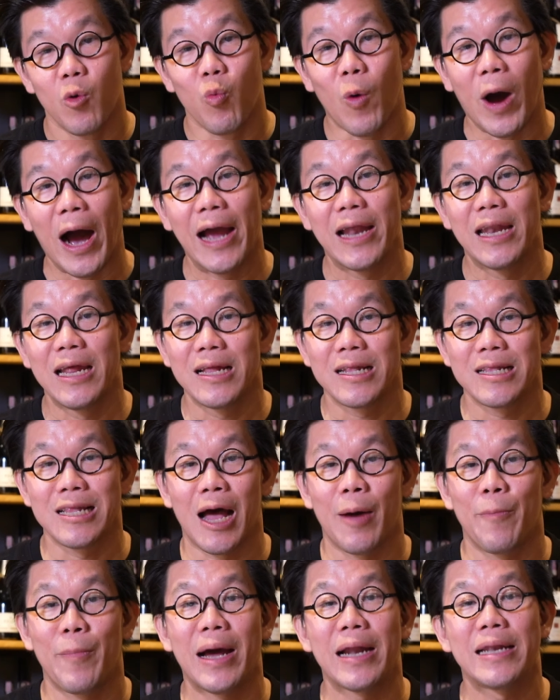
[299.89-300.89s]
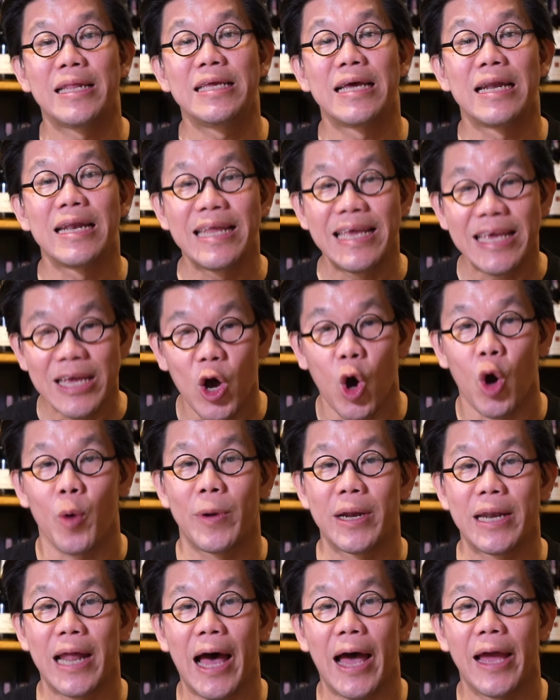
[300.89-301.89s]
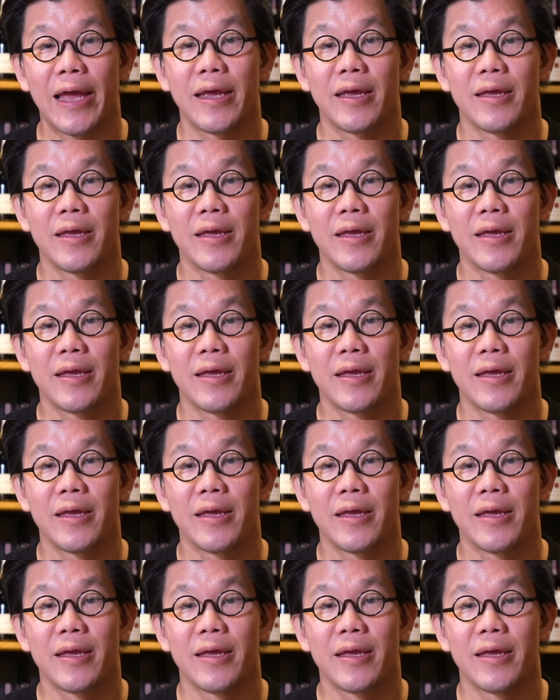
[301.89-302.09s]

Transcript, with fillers: ไวน์เนี่ยสามารถที่จะลีกออกมาได้